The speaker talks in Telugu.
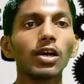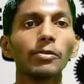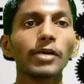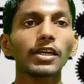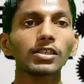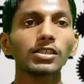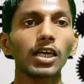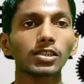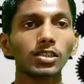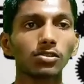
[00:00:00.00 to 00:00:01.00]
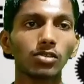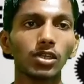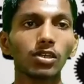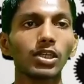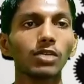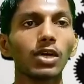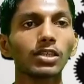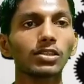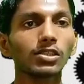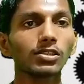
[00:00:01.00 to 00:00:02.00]
అమెరికన్స్ యాక్ట్ చేస్తున్నారు అని
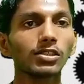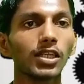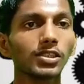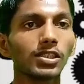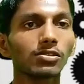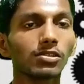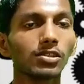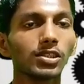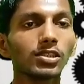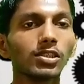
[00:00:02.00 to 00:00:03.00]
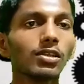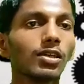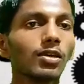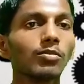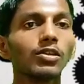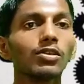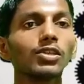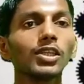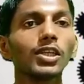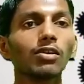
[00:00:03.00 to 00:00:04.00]
వాళ్ళకి తెలుస్తుంది రష్యన్స్కి వచ్చేసి మీరు
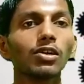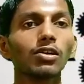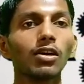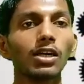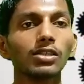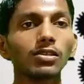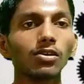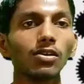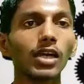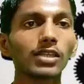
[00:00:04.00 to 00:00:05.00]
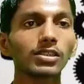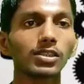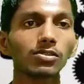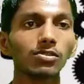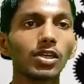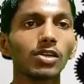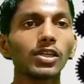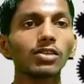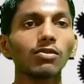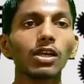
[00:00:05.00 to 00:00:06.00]
ఇండియా వాళ్ళు అస్సలు యాక్ట్ చేస్తున్నారు
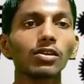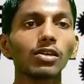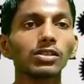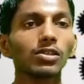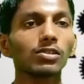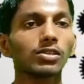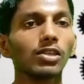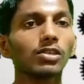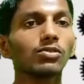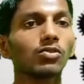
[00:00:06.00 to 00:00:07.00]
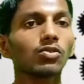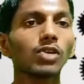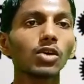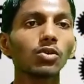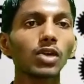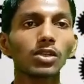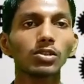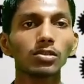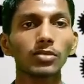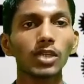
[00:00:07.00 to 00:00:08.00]
అనేది వాళ్ళకి అస్సలు తెలియదు గూగుల్ కూడా
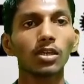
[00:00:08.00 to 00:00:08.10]
కొంచెం